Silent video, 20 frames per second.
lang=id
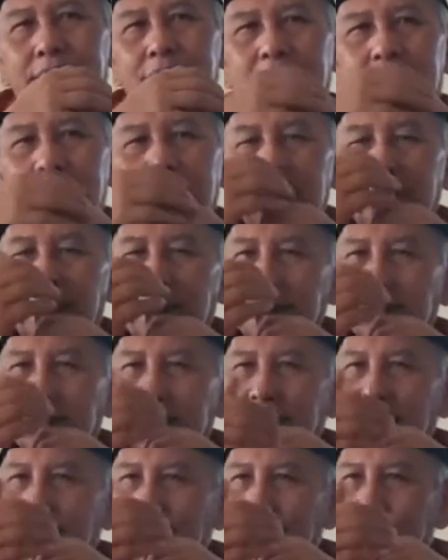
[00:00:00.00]
jadi
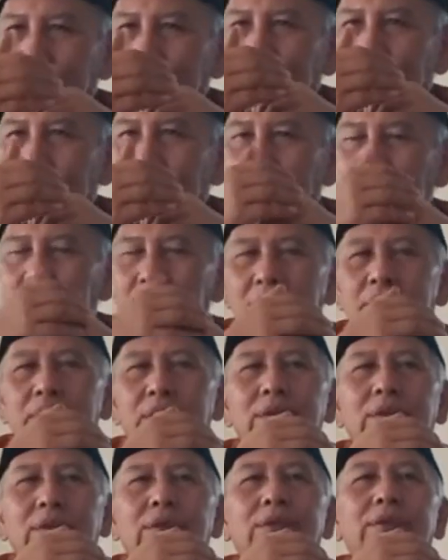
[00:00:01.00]
diantara tugas Rasul
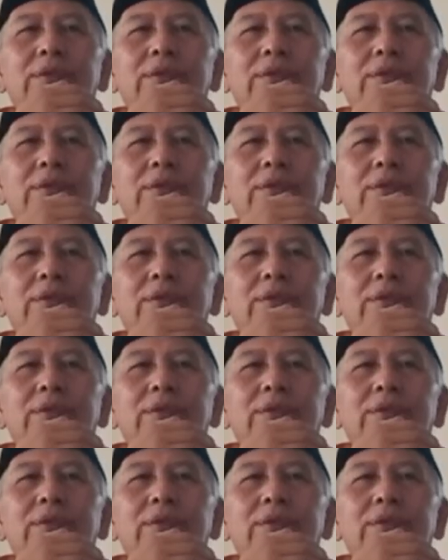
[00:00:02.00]
itu